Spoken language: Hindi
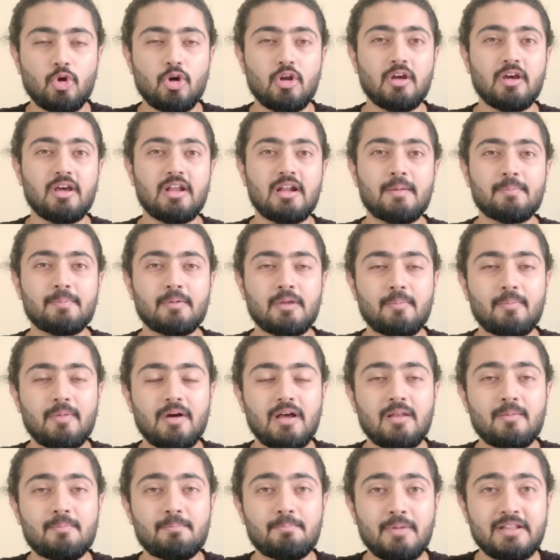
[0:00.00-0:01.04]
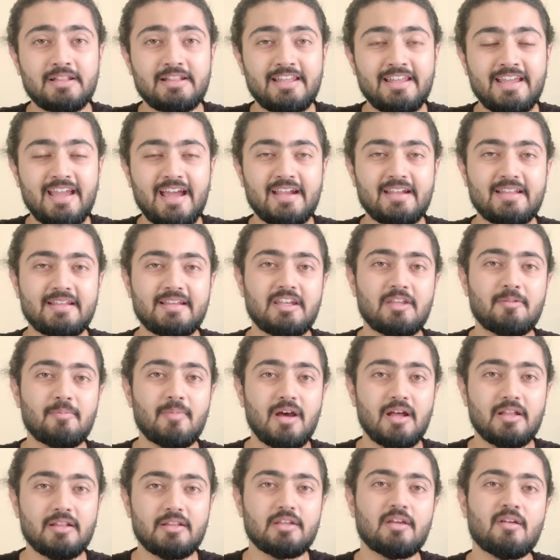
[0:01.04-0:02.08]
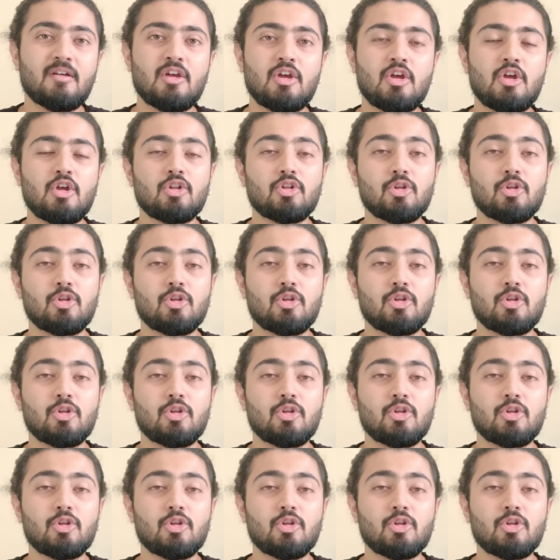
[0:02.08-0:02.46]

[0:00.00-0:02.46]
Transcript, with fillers: और अगर आपके बाल पतली कैटेगरी में आते हैं